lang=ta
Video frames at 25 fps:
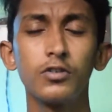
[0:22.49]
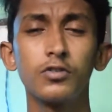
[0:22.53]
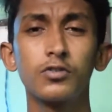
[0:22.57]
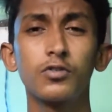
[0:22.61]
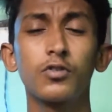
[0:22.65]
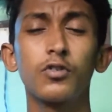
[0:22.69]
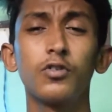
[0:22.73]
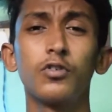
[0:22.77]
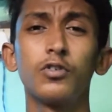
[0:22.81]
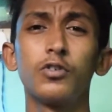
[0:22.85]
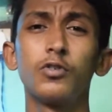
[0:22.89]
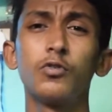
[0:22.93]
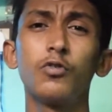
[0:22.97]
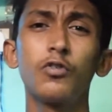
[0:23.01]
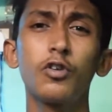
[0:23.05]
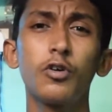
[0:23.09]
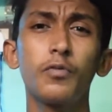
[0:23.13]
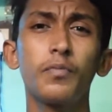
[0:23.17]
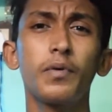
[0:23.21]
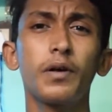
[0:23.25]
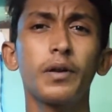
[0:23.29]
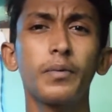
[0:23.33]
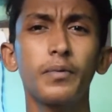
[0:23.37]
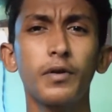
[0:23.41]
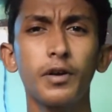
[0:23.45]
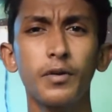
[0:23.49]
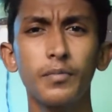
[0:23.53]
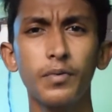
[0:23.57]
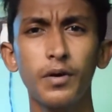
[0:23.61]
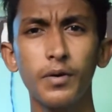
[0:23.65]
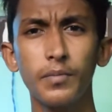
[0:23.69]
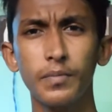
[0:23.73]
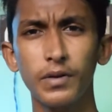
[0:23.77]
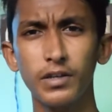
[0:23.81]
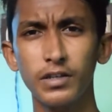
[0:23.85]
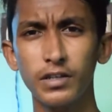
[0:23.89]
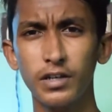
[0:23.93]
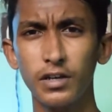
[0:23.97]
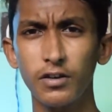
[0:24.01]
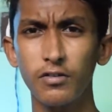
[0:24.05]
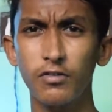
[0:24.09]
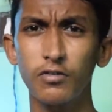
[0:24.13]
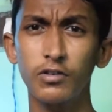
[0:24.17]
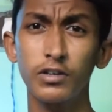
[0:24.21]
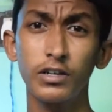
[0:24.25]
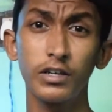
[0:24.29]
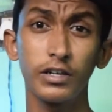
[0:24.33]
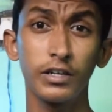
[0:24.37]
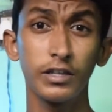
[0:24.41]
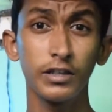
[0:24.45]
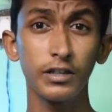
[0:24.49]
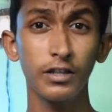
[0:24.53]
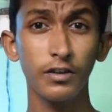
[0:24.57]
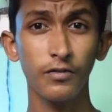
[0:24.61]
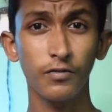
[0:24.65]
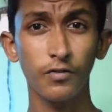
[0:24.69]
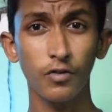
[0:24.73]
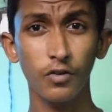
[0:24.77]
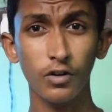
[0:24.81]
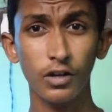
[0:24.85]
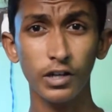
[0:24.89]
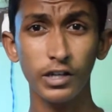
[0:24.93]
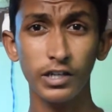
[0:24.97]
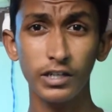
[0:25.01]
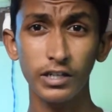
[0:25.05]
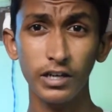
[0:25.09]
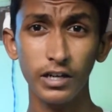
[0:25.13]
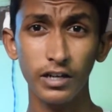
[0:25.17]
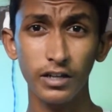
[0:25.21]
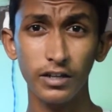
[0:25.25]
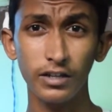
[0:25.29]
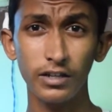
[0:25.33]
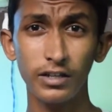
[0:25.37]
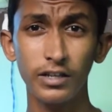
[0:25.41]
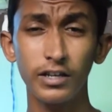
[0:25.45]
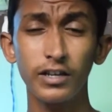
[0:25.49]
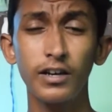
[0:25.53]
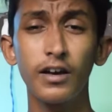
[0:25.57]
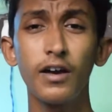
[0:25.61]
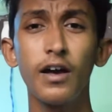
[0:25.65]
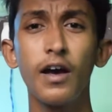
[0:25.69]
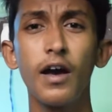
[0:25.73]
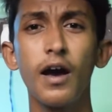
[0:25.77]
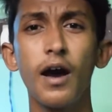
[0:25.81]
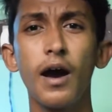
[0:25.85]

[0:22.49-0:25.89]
ஸோ இவ்வளோ பரபரப்பாக பேசுகிற அளவுக்கு இந்த ஃபோனில் என்ன இருக்குது